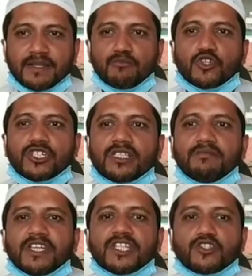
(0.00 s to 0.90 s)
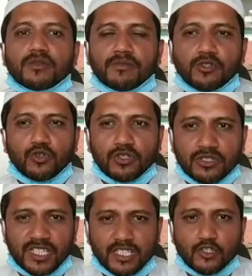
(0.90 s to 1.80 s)
যে মসজিদে বেশি লোক
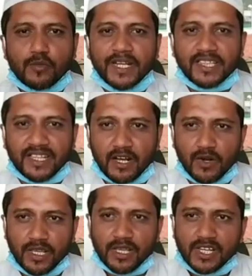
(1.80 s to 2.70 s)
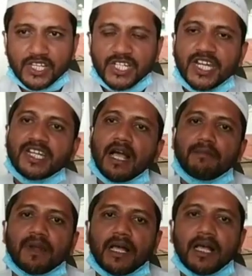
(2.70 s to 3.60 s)
যাতে জমায়েত না হয় সেটা
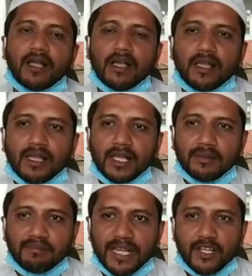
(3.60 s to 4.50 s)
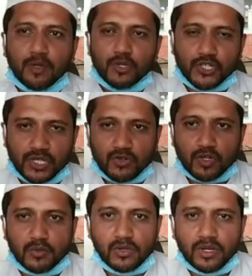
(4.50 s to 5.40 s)
আমরা মেনে অবশ্যই
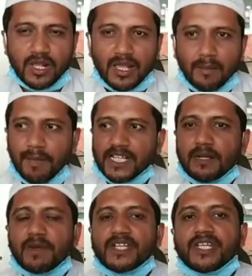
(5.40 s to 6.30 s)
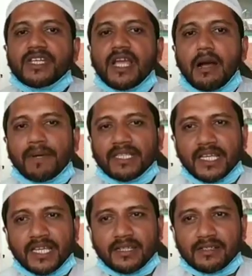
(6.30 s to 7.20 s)
করব পাশাপাশি
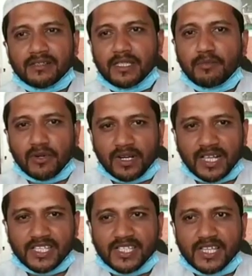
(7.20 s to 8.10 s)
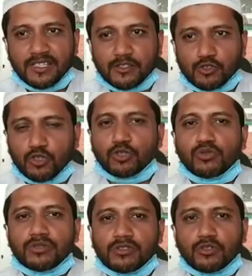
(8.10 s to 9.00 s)
আমাদের ত্রিপুরা রাজ্যে যত
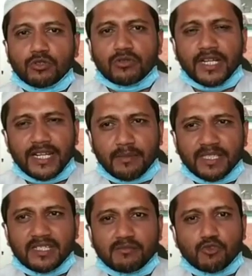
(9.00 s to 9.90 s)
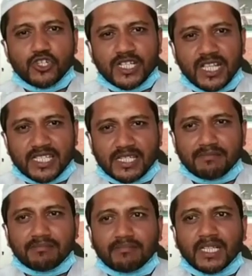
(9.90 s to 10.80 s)
যতখানে আমাদের যে মসজিদ আছে
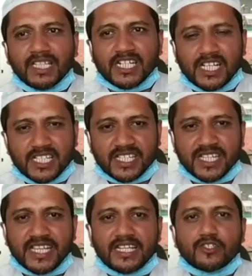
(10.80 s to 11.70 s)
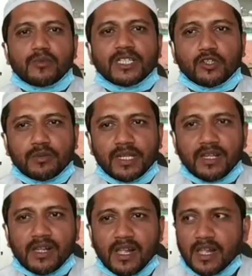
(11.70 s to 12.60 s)
মাদ্রাসা আছে যেখানে জমাত হবে
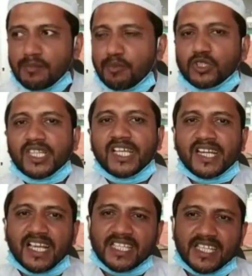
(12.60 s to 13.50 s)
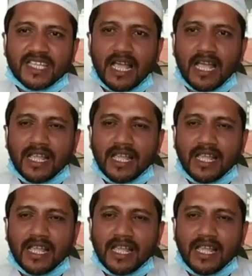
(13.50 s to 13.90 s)
প্রত্যেকের কাছে